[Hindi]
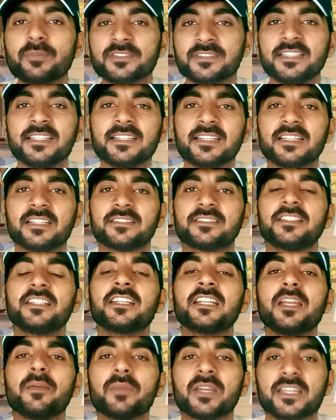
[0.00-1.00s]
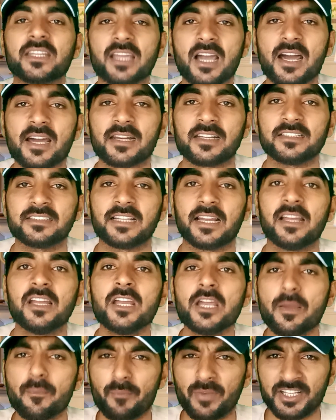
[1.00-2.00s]
आप सीखें सीखने में क्या रह
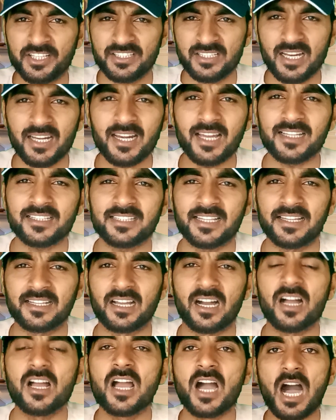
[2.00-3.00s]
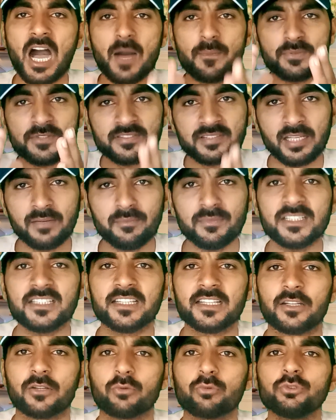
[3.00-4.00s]
जाए महीना लग जाएगा आप
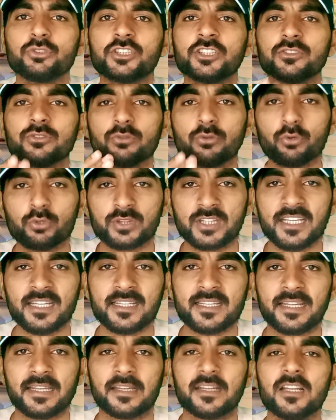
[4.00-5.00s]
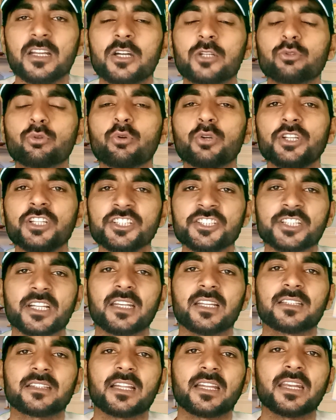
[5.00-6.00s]
समझें उन चीज़ों को देखें तो इन
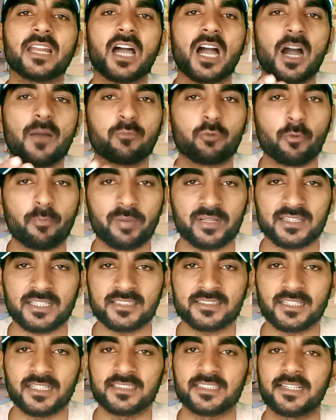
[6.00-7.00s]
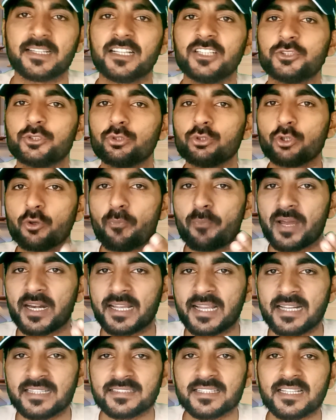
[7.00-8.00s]
ताला आपको पता चल जाएगा यूट्यूब
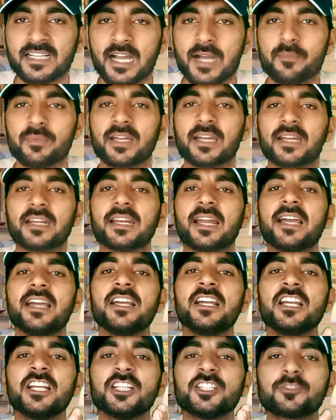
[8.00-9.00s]
पर कैसे काम करना है